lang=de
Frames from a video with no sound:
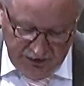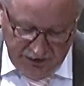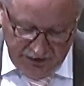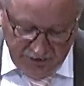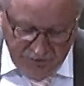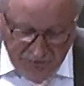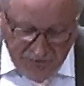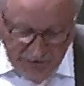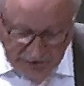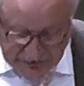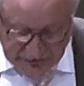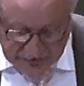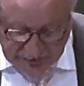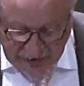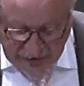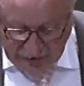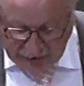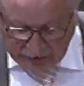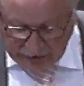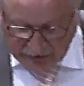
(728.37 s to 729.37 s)
Wisst
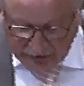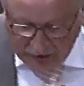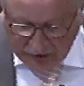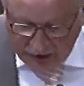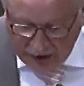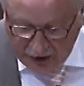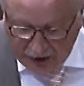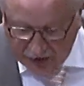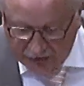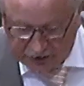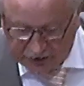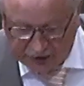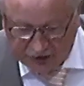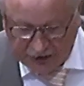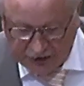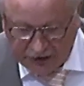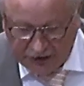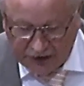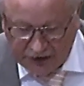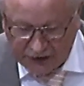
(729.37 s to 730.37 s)
ihr nicht,
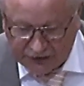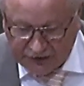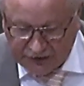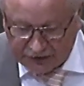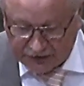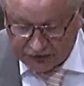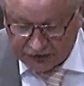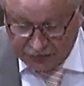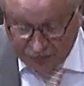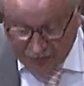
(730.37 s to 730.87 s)
dass